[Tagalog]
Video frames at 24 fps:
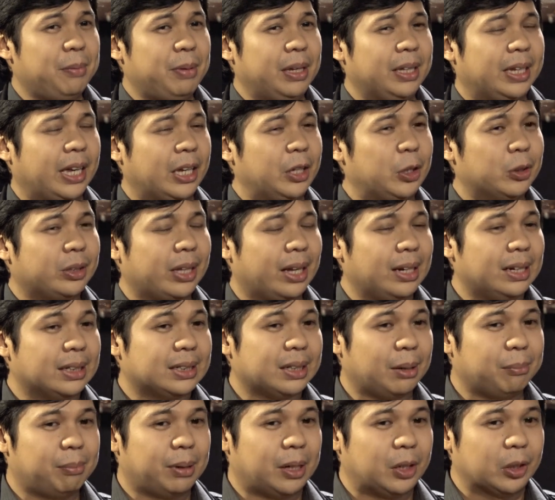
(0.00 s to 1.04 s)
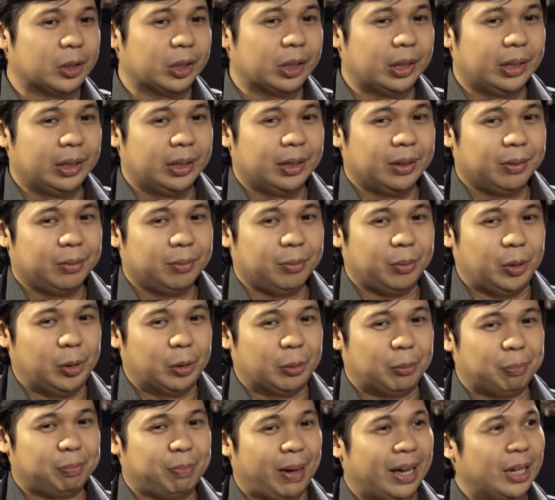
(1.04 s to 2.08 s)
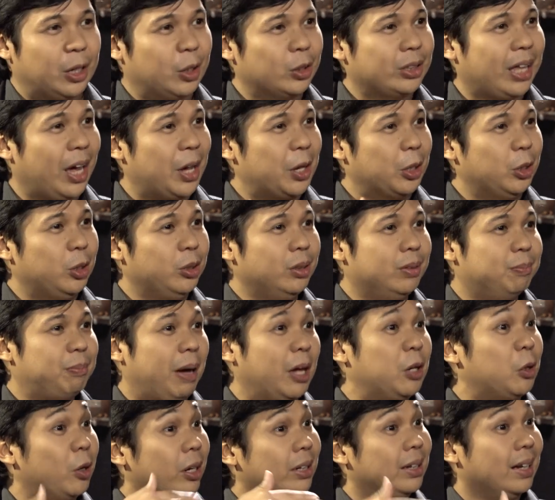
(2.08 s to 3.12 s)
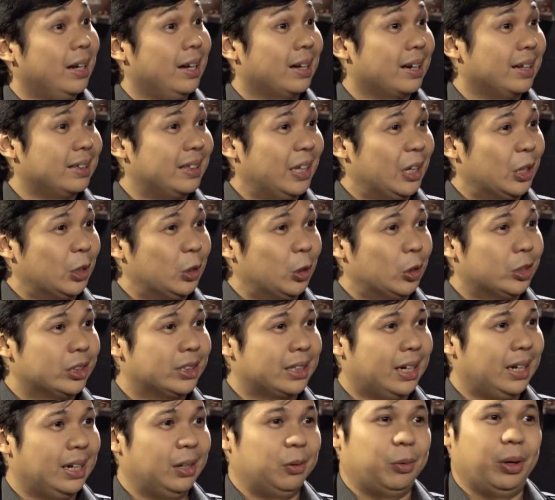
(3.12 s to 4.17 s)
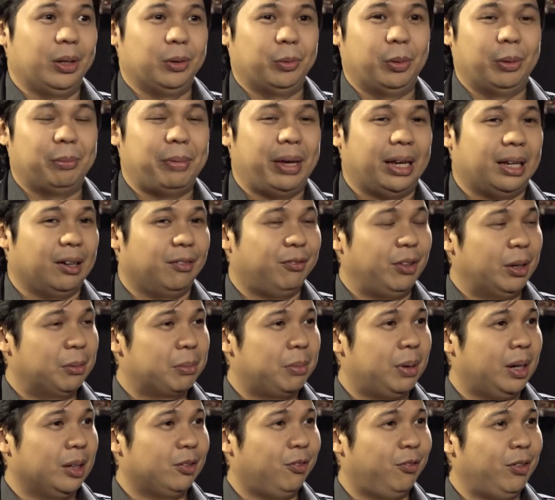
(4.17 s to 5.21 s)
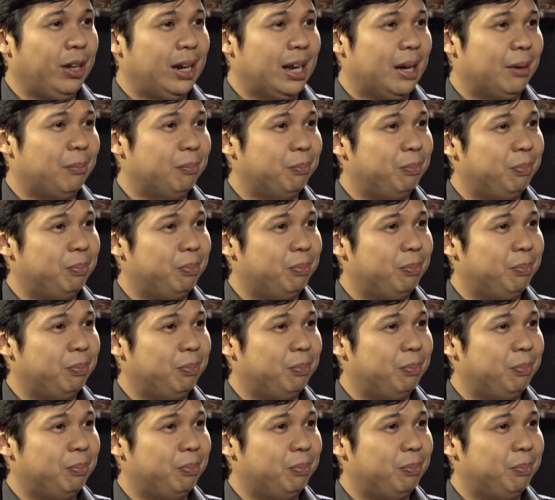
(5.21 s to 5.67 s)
I mean, can you tell us about yung paano tayo paano ka nakarating doon sa well we'll make a film about film